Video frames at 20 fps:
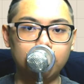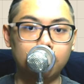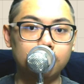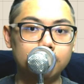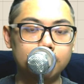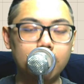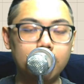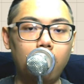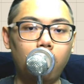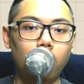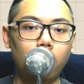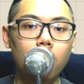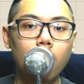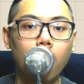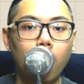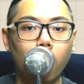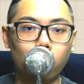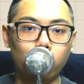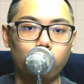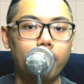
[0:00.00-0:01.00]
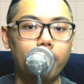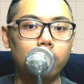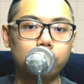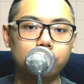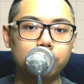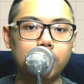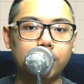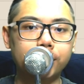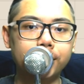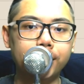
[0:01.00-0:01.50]
思考，股票
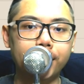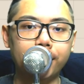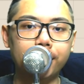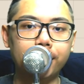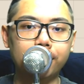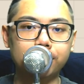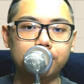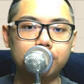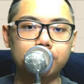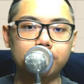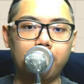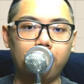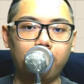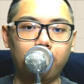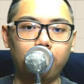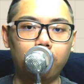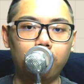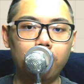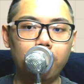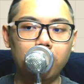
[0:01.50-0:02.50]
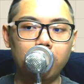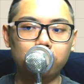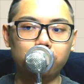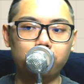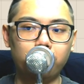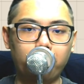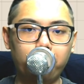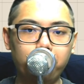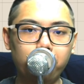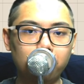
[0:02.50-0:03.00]
市场是零和市场哦，
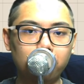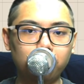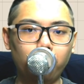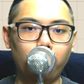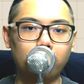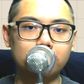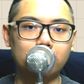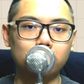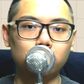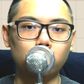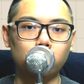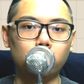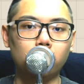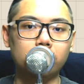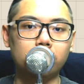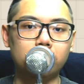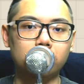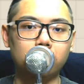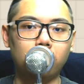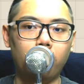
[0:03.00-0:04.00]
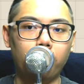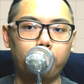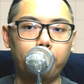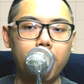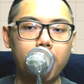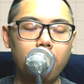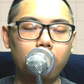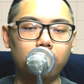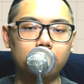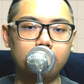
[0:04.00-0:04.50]
全部人都往上做多的时候，
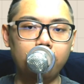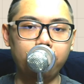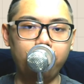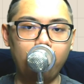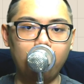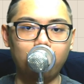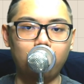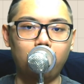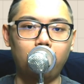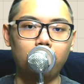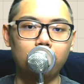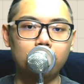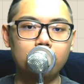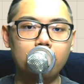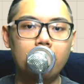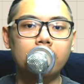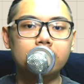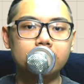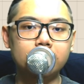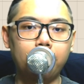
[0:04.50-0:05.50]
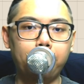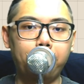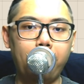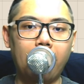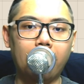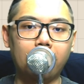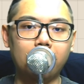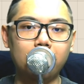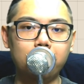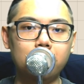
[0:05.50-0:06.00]
没有人在放空，这个
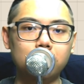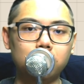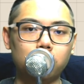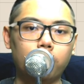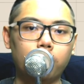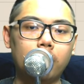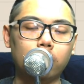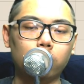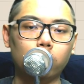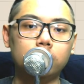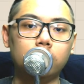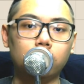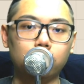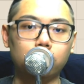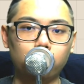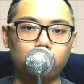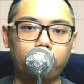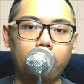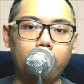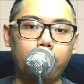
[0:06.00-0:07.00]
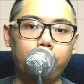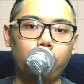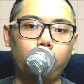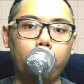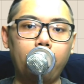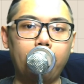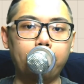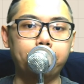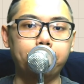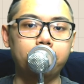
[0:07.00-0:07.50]
盘根本走不了多久，准备要
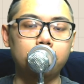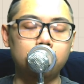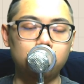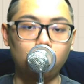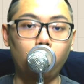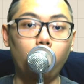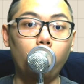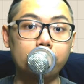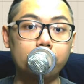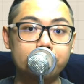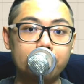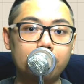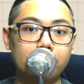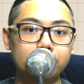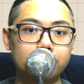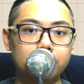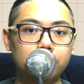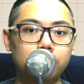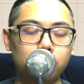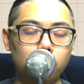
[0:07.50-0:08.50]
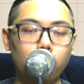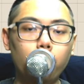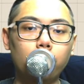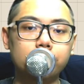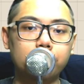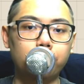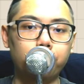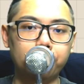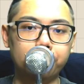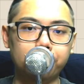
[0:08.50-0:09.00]
崩盘。就会这样子，就会
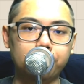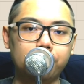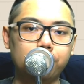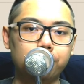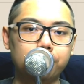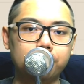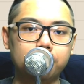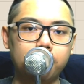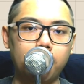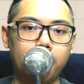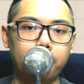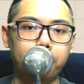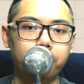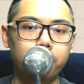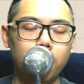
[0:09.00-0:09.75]
有这个问题存在。